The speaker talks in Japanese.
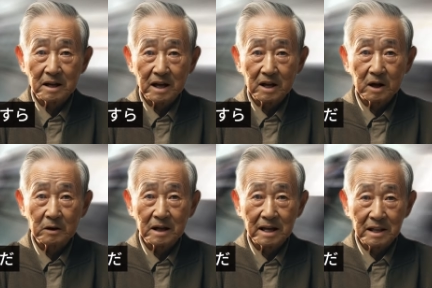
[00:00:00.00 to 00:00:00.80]
すら
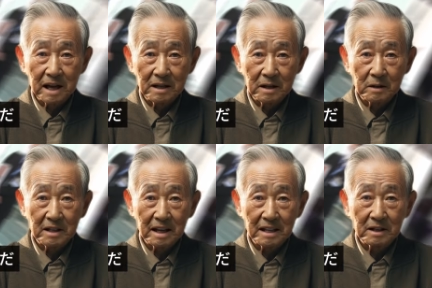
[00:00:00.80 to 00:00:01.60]
周囲に言及
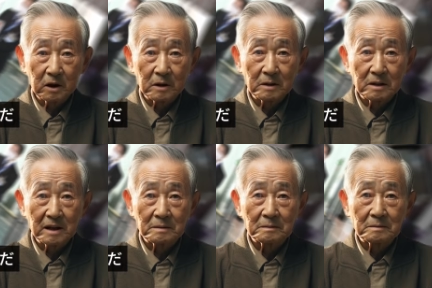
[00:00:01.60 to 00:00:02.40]
していたというのだ。